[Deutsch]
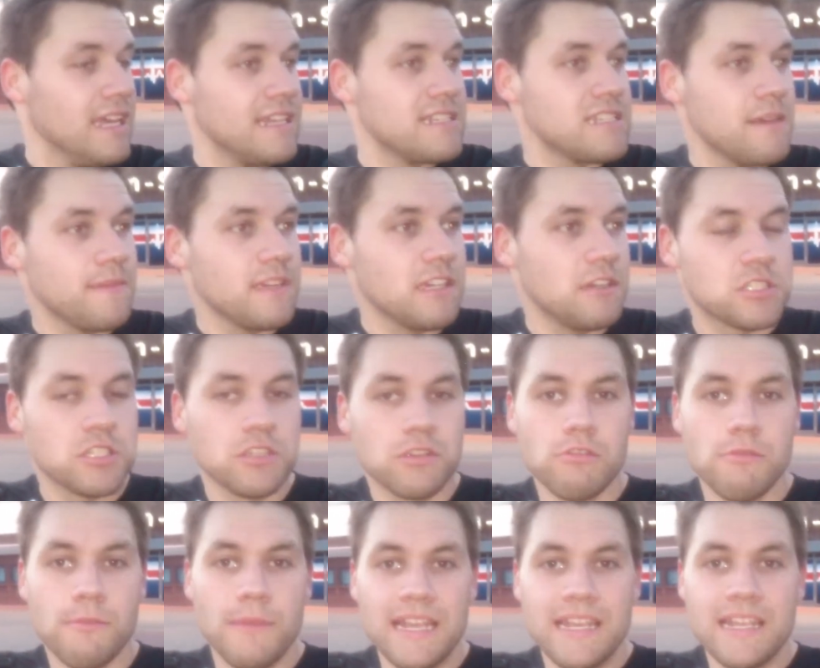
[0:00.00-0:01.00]
Jetzt habe ich auch schon
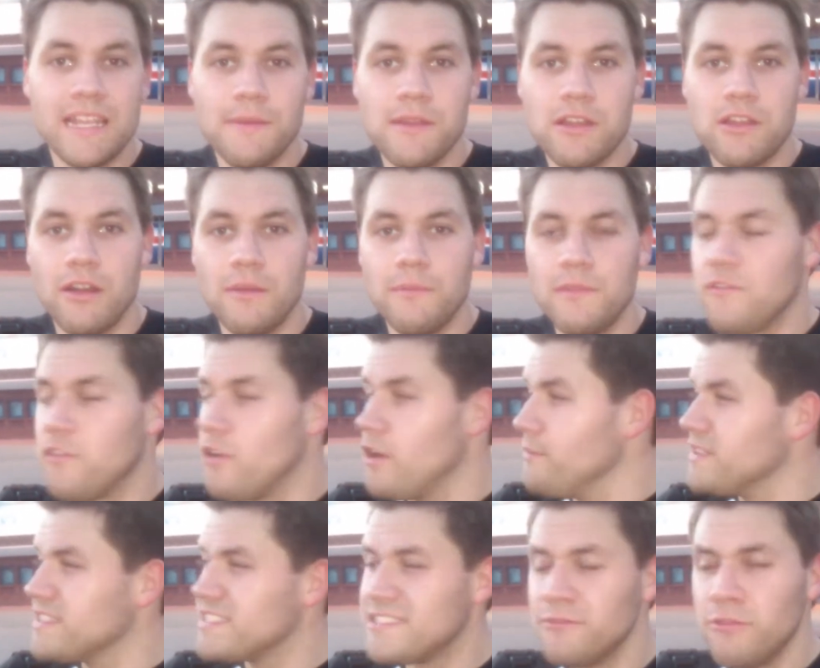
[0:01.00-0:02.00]
Glumanda bekommen und
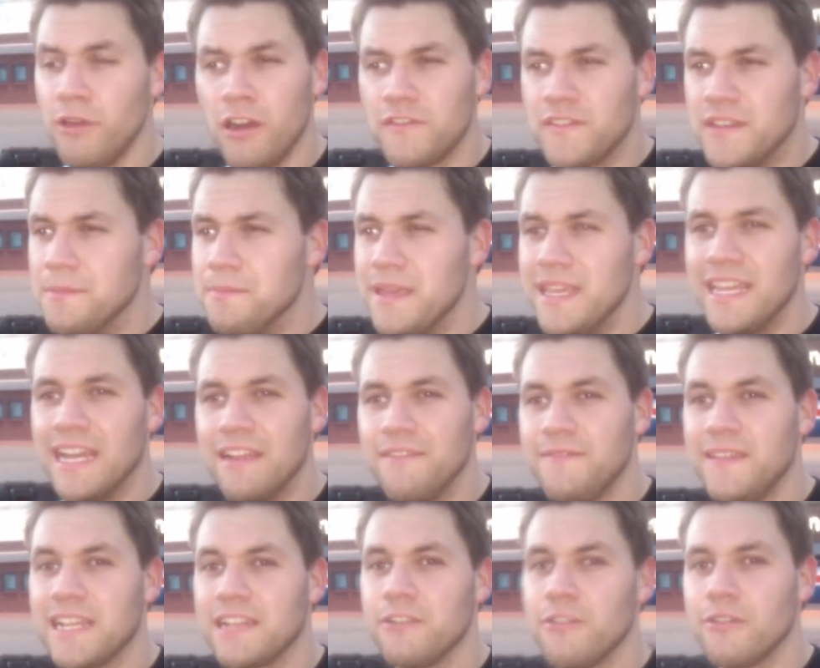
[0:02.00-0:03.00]
freue mich so auf die
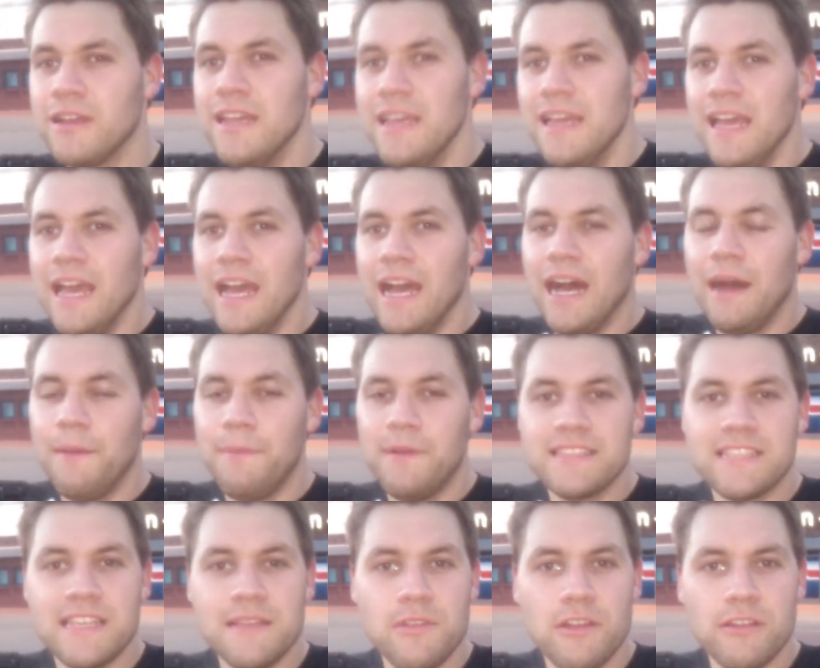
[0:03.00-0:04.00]
Mega-Entwicklung.
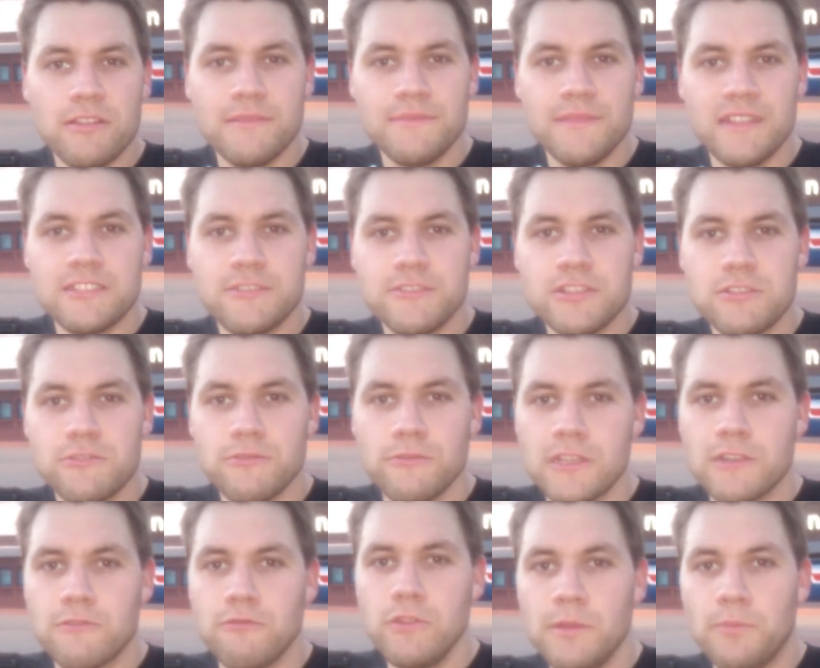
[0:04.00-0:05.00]
Aber es gibt auch immer
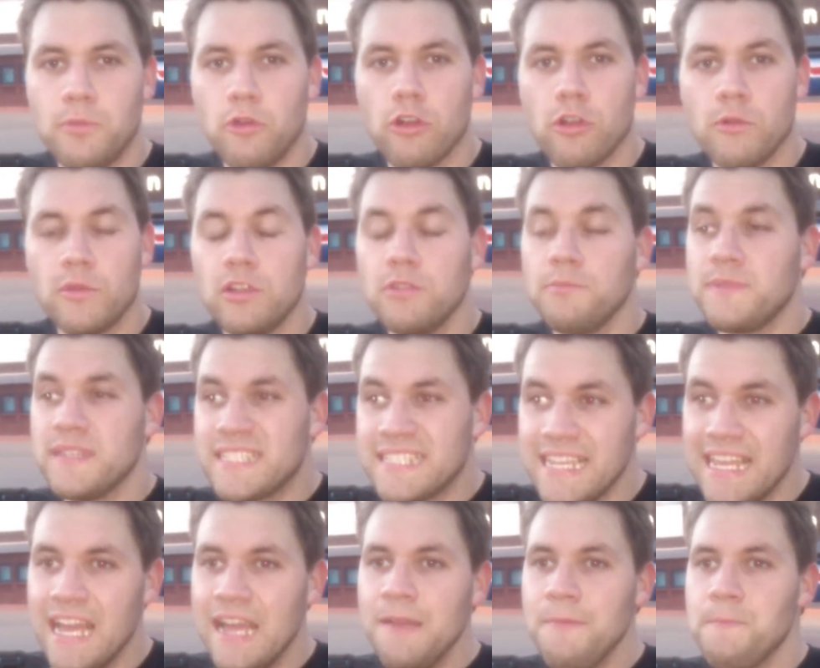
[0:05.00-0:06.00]
zwischendurch coole Pokémon. Und
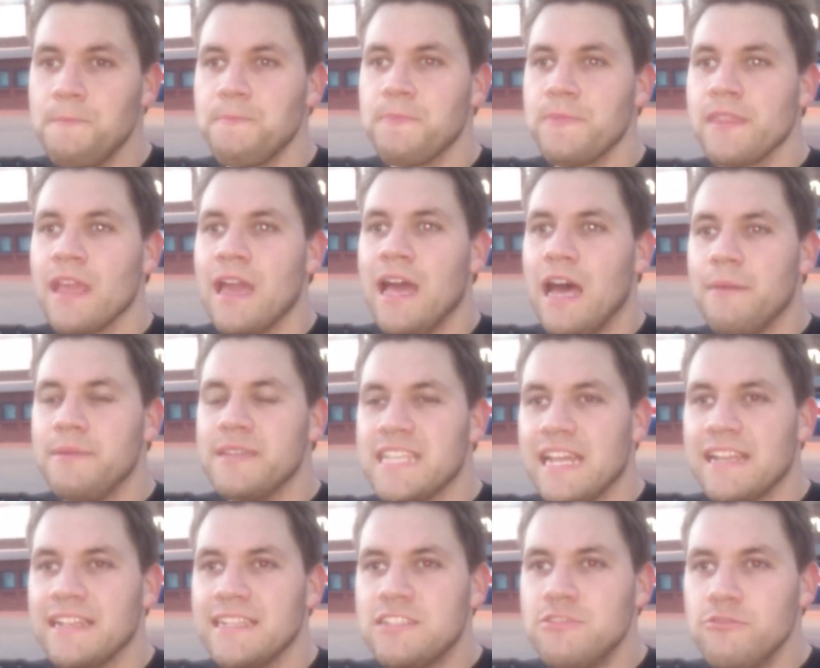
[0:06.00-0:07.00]
bisher habe
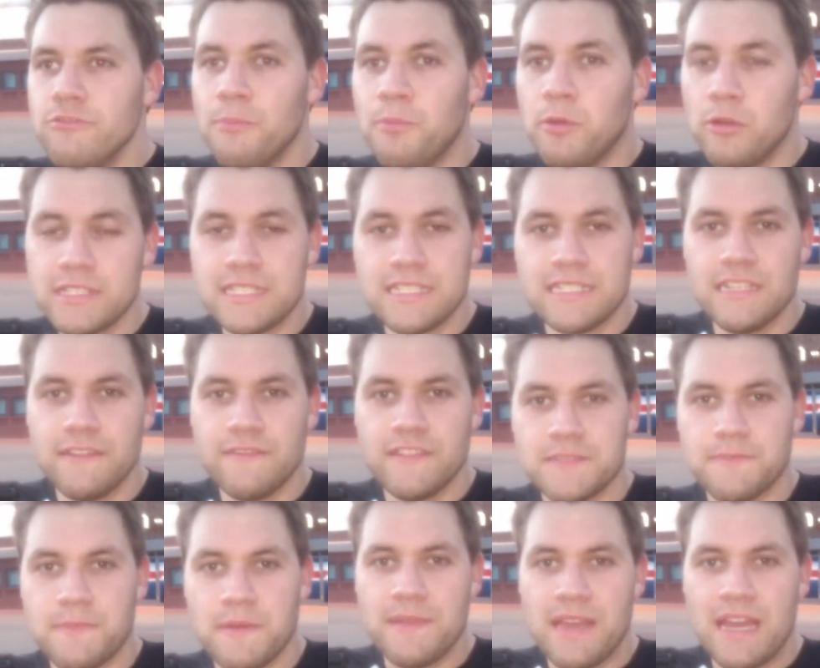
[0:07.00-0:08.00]
ich eigentlich nur
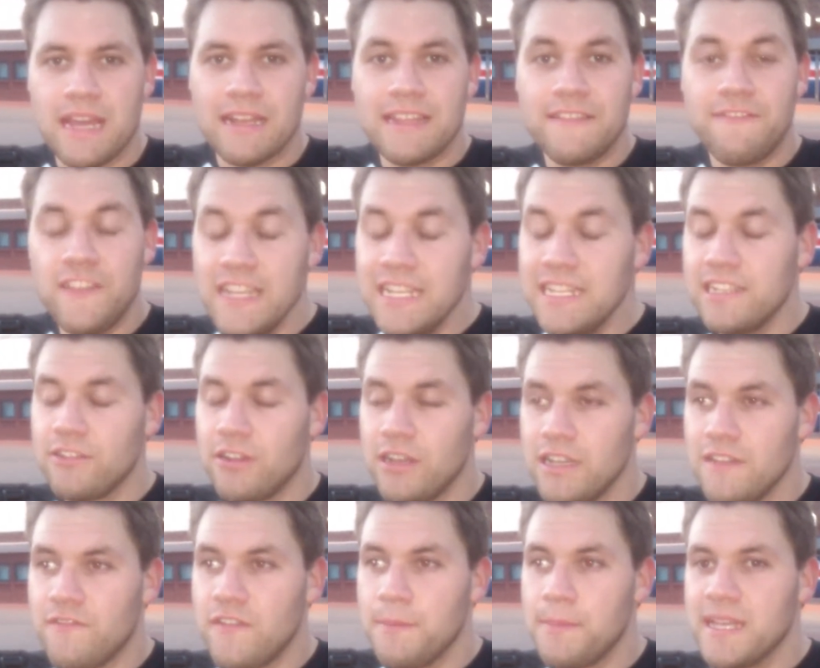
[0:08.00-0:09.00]
Positives bemerkt. Viele
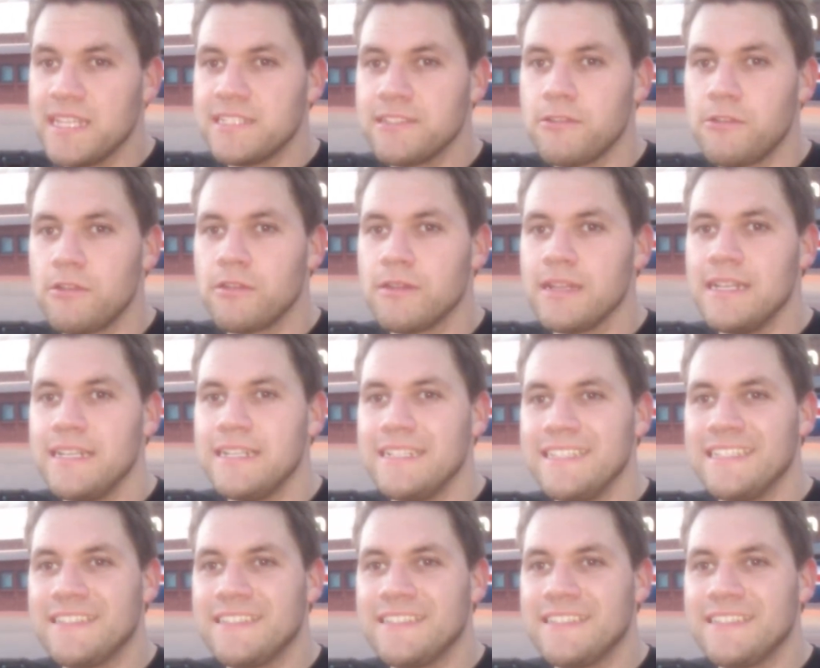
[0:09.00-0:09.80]
neue Verbesserungen.